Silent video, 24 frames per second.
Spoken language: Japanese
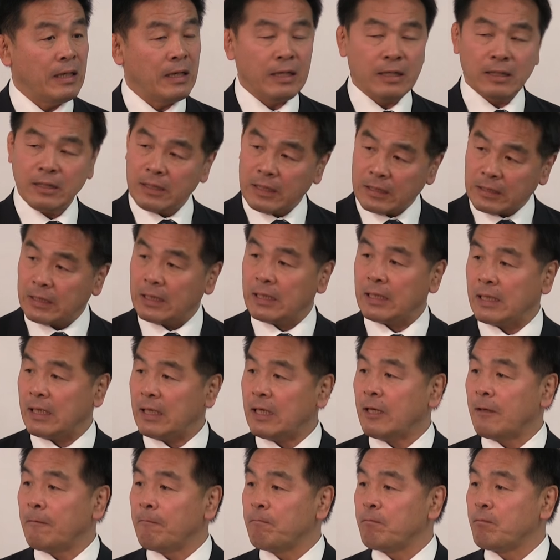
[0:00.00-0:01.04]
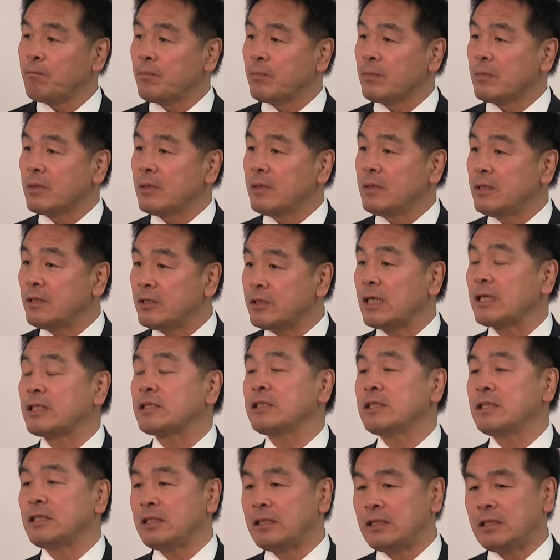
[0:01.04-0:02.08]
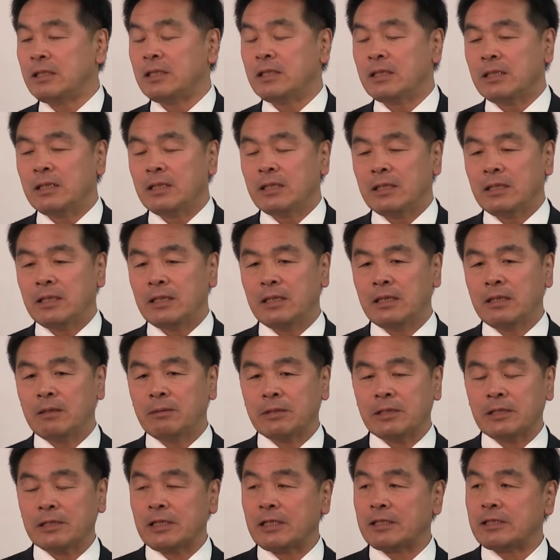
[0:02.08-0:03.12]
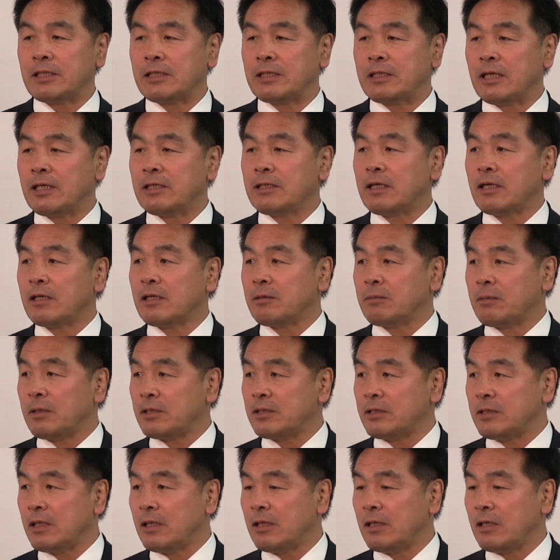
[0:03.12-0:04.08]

はい、だったかな、28にまたさせていただきまし